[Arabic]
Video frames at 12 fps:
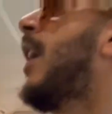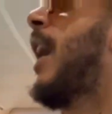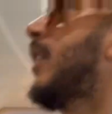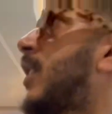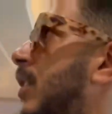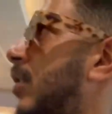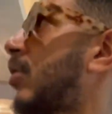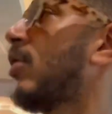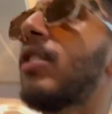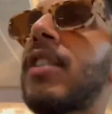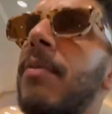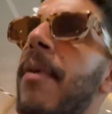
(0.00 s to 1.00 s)
عاد
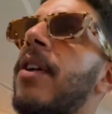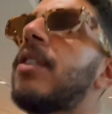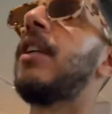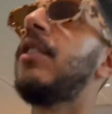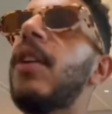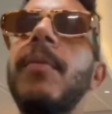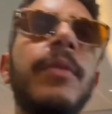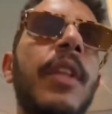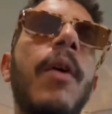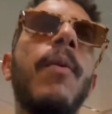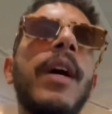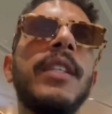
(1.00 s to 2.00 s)
توست بوكس عندهم تا
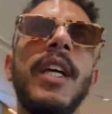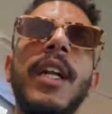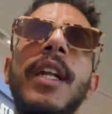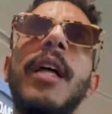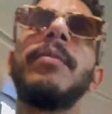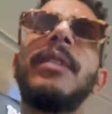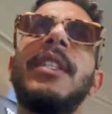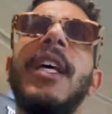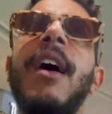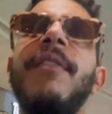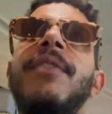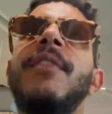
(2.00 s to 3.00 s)
هو كثير هنا
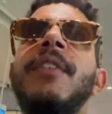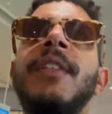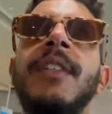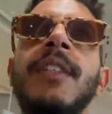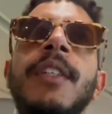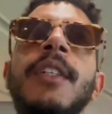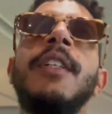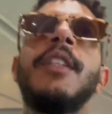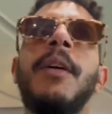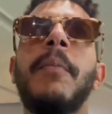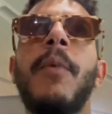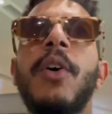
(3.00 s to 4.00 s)
بزاف
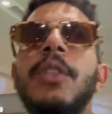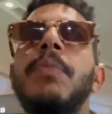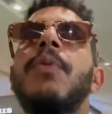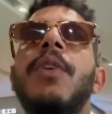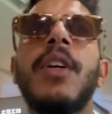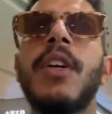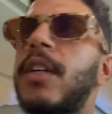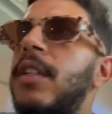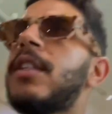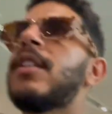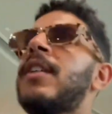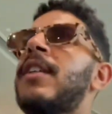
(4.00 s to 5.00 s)
موس
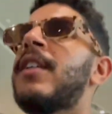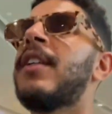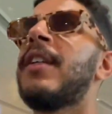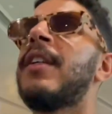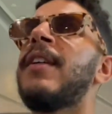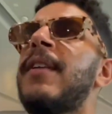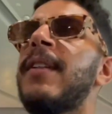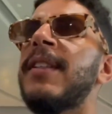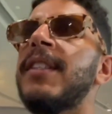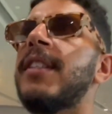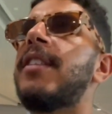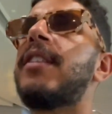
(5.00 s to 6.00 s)
برجر
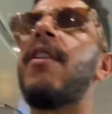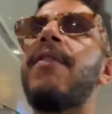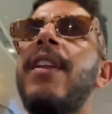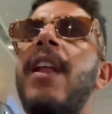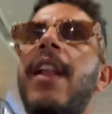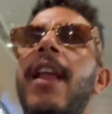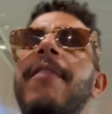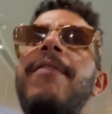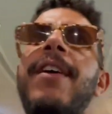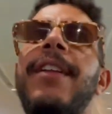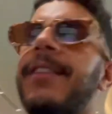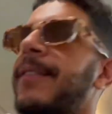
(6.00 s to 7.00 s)
7
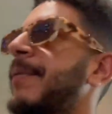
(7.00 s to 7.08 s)
11